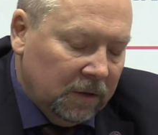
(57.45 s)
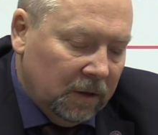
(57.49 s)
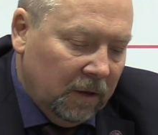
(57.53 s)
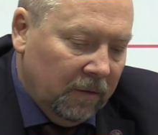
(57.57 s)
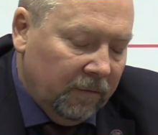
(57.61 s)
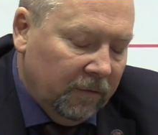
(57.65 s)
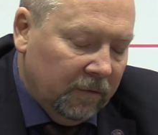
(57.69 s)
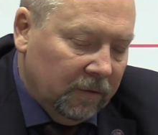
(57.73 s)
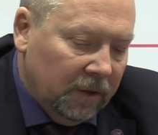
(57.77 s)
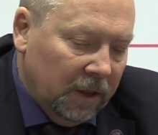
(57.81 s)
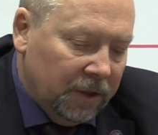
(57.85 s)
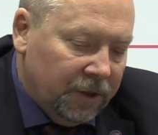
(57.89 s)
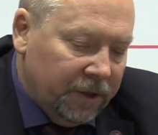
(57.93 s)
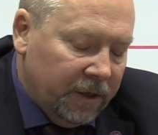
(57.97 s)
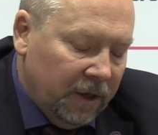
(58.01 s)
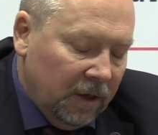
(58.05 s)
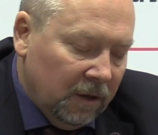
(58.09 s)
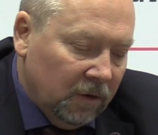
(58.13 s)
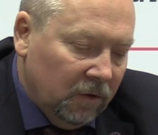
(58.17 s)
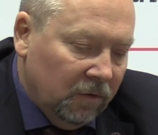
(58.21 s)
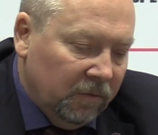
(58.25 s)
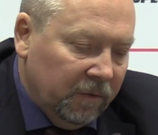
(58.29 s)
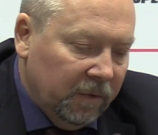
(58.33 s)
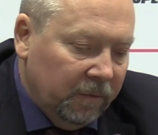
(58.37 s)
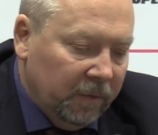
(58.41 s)
с самого
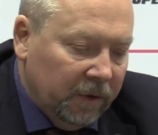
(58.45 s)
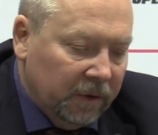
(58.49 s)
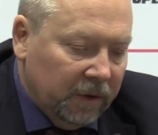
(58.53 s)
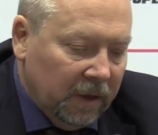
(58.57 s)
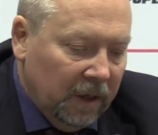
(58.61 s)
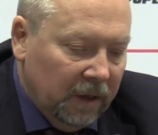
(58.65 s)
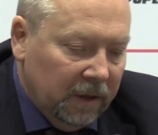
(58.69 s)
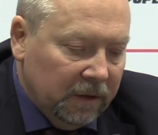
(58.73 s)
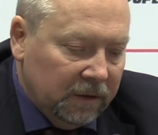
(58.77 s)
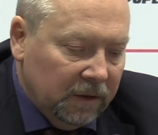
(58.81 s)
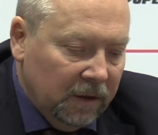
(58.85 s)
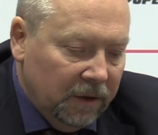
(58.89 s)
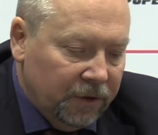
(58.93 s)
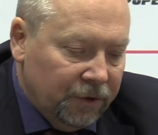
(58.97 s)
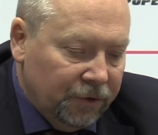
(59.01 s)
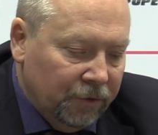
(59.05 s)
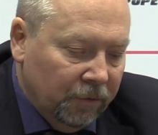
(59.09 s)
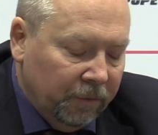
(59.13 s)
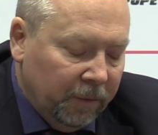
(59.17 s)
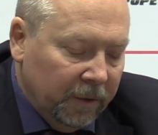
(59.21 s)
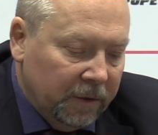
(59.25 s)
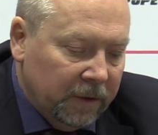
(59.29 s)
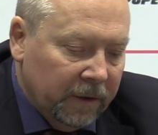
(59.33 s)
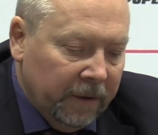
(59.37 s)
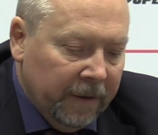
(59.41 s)
начала, но мы пытались
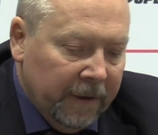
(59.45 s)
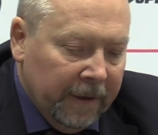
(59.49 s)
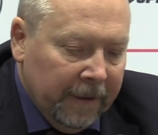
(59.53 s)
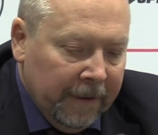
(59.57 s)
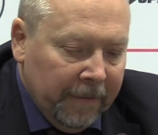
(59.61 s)
нащупать.